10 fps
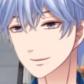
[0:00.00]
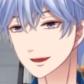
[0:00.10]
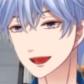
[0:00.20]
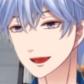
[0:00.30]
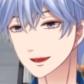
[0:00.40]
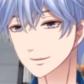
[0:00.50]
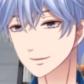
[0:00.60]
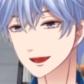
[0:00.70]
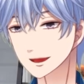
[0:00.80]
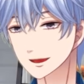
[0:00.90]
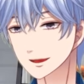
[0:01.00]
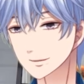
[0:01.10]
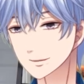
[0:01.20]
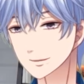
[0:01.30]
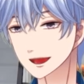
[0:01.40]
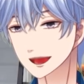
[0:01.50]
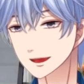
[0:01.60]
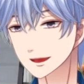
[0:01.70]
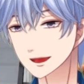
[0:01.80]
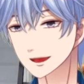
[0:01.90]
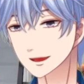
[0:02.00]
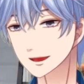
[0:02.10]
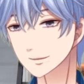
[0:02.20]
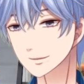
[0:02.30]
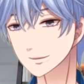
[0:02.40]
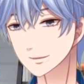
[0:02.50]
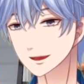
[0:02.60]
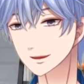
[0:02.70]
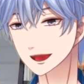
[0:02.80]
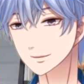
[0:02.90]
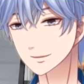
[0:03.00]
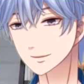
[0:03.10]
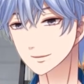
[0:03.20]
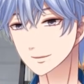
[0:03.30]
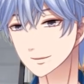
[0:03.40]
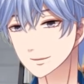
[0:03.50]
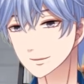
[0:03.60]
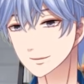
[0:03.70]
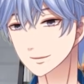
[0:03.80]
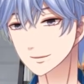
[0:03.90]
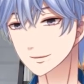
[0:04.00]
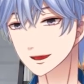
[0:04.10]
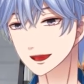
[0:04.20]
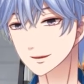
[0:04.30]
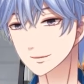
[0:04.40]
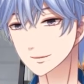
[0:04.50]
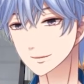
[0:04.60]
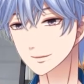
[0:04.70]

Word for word: けが集結していますよね。どうなった今の。あ、びた。